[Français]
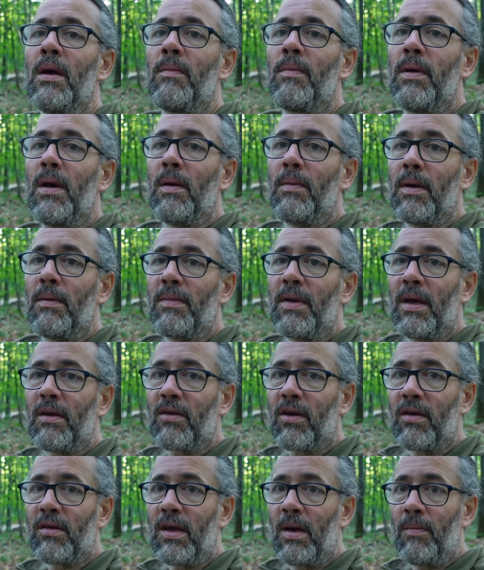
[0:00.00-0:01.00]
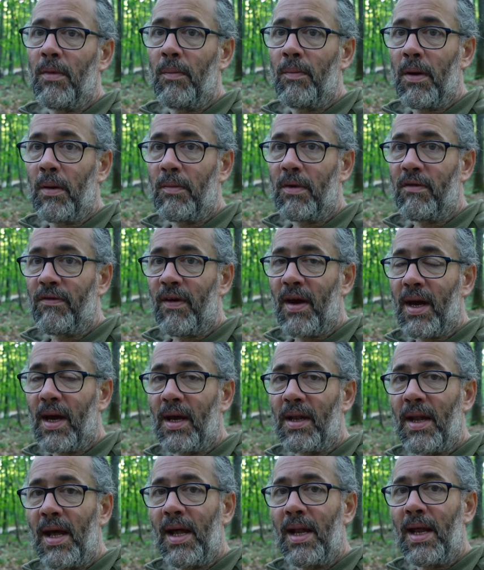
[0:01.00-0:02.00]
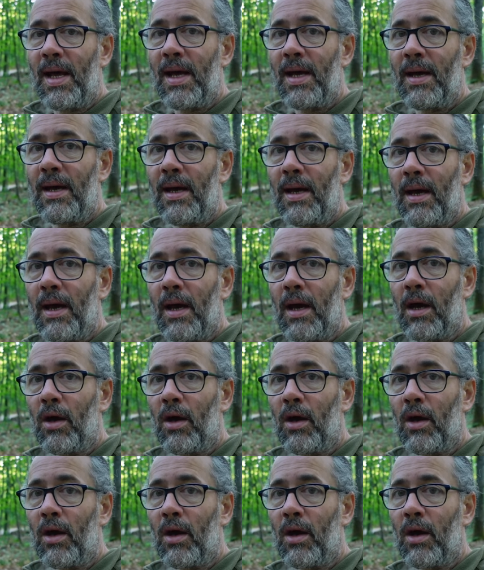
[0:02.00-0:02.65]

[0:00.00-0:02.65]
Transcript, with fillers: Puis en même temps, ce que ça m'a permis de faire en allant,